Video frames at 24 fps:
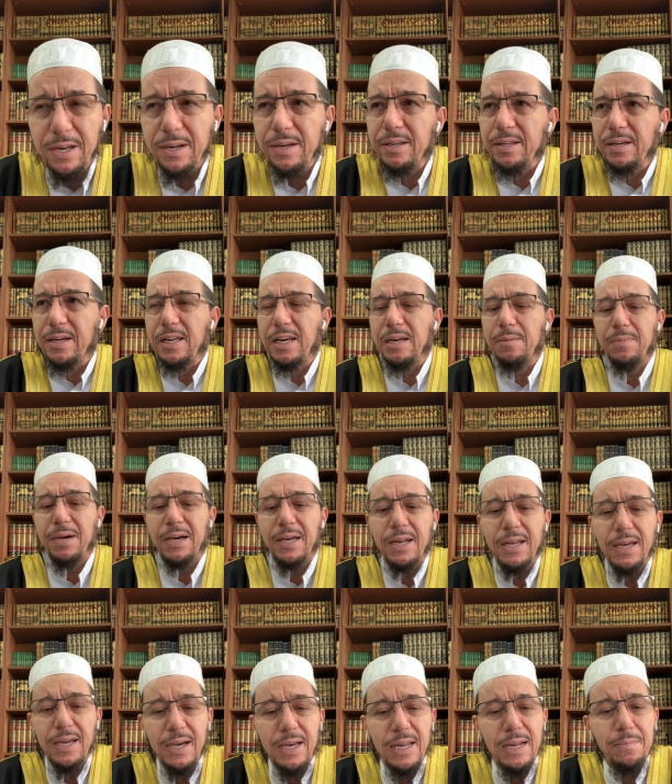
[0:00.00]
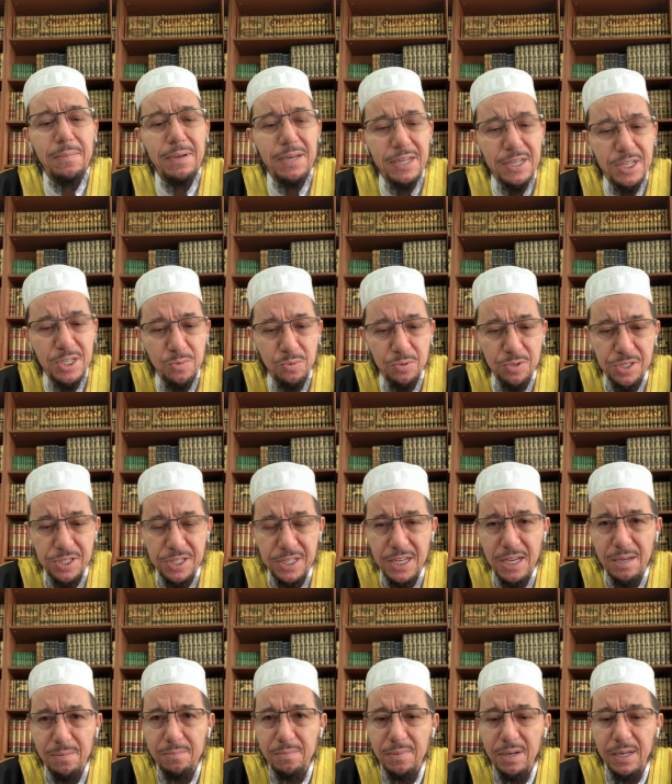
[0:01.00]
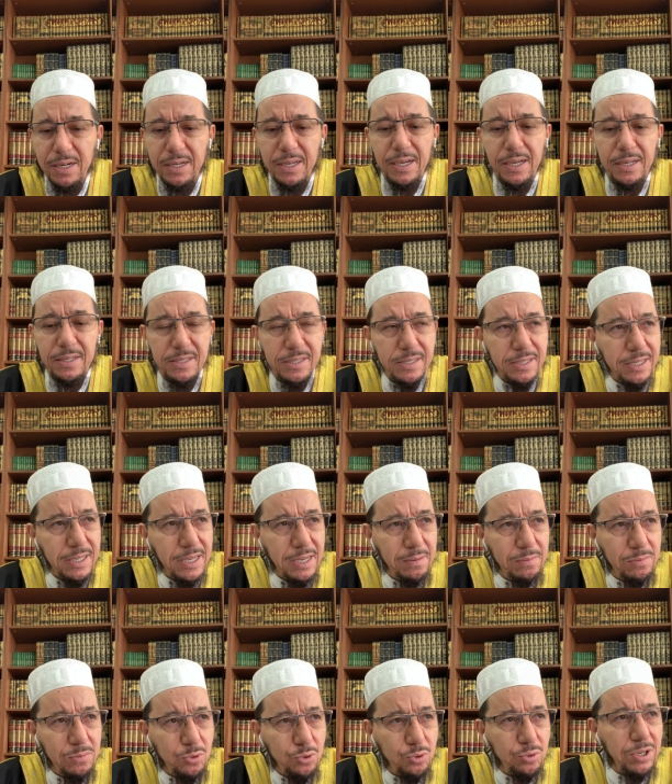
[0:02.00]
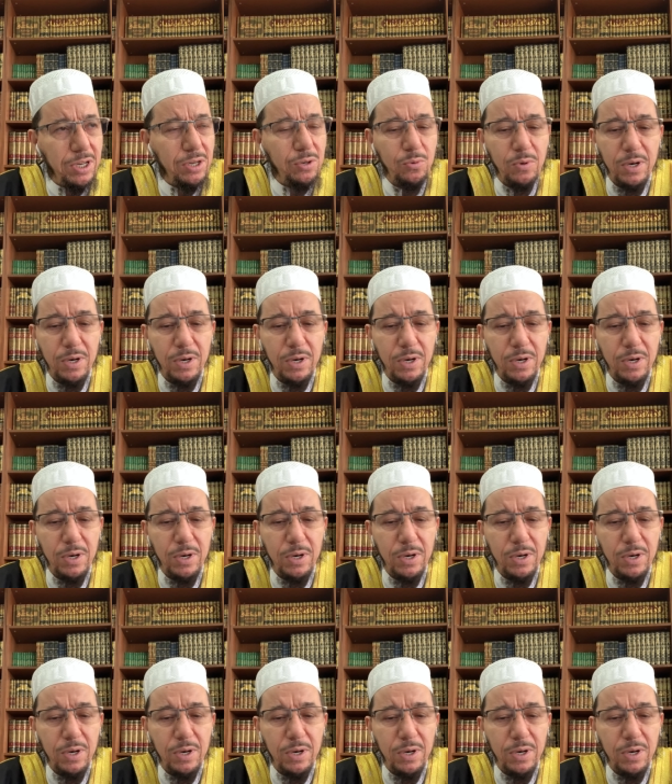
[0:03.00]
نتكلم على على من يجب الصيام أركان الصيام سنن